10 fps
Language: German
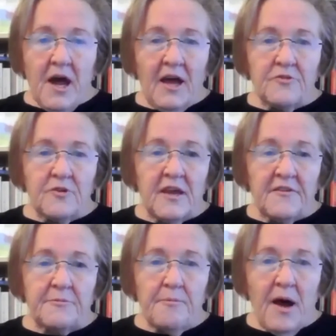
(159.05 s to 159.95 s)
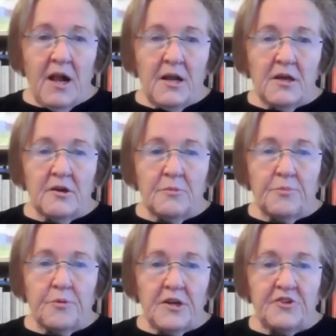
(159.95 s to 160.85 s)
also erstmal äh,
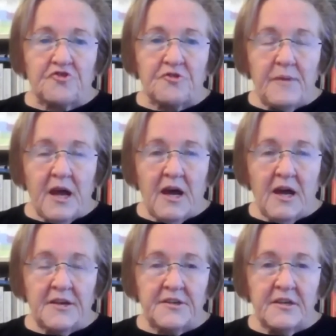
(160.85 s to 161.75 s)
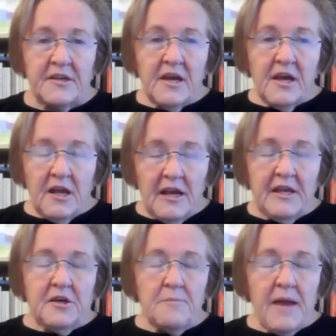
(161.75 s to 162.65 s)
politische Mehrheiten, linke mhm.